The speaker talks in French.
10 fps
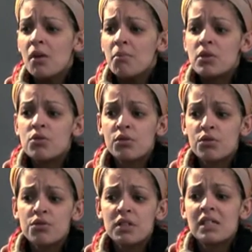Mais ce
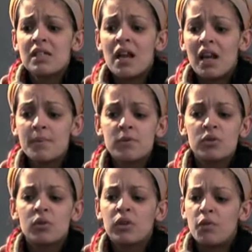que je dis, c'est un laps de
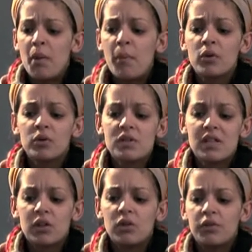temps qu'il ne faut pas prendre au
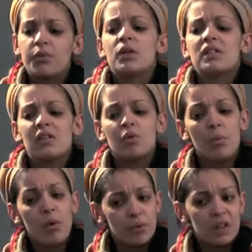sérieux, qu'il faut essayer d'en
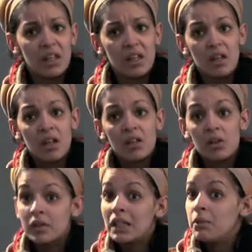profiter,
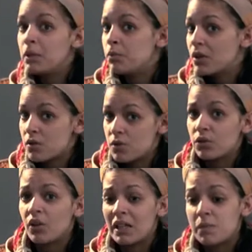dans des limites bien sûr,
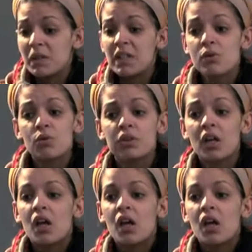dans le respect des autres,